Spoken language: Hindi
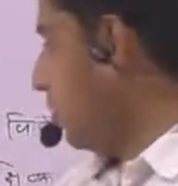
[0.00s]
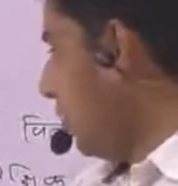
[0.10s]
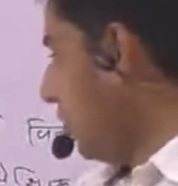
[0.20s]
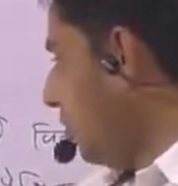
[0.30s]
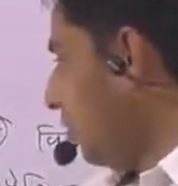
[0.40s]
तो
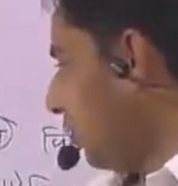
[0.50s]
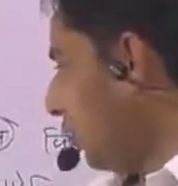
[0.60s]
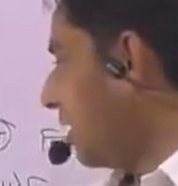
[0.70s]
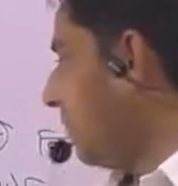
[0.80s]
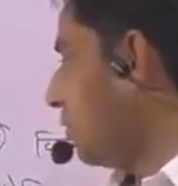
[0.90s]

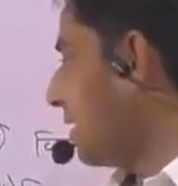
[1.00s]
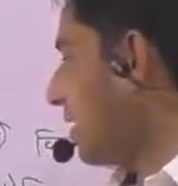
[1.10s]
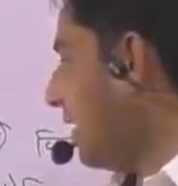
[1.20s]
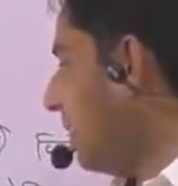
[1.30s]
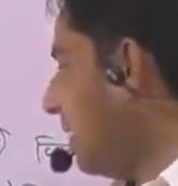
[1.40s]
दूध का भी हो
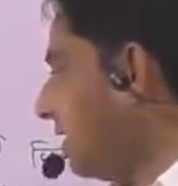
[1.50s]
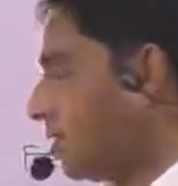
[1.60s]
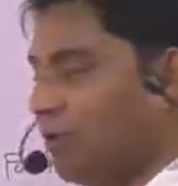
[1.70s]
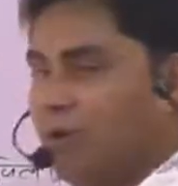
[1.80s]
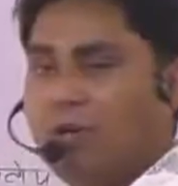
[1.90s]
सकता है या बिलियन
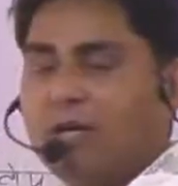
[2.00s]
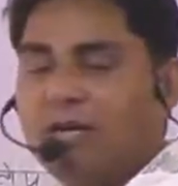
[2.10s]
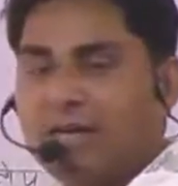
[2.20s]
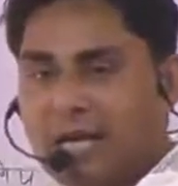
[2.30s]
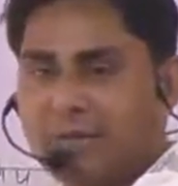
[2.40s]
तो
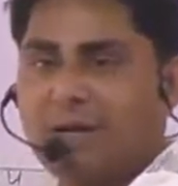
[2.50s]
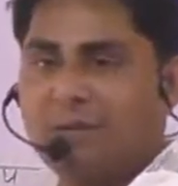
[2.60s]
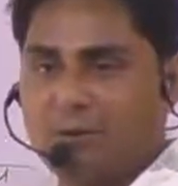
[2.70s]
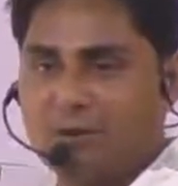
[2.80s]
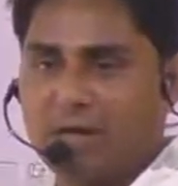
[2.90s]
सिरप का
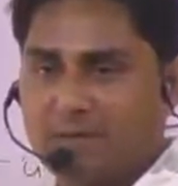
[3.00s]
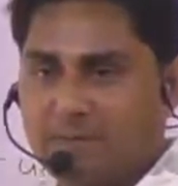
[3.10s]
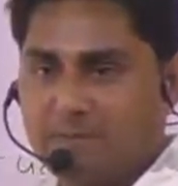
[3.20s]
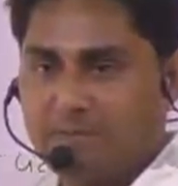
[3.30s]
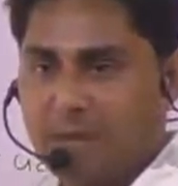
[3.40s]
भी होता है
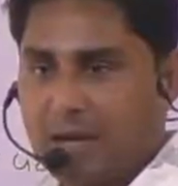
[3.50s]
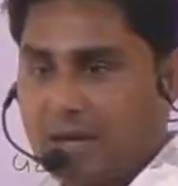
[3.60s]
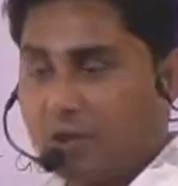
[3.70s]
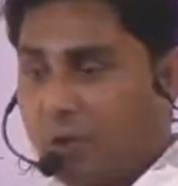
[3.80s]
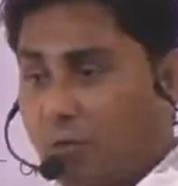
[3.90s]

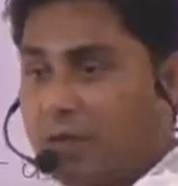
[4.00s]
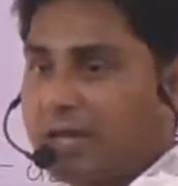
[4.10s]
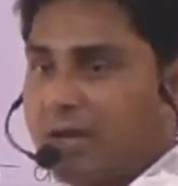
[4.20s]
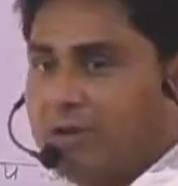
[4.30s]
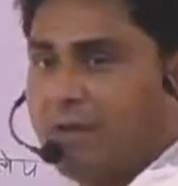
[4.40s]
तो फिर
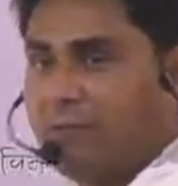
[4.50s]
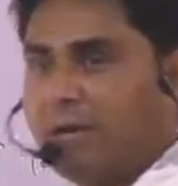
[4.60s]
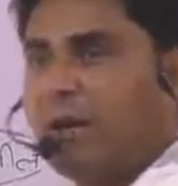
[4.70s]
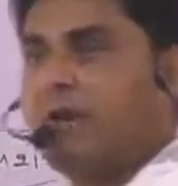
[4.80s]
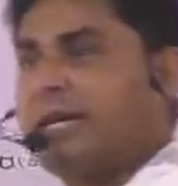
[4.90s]
क्या होता है
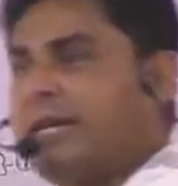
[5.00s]
फिर राउल का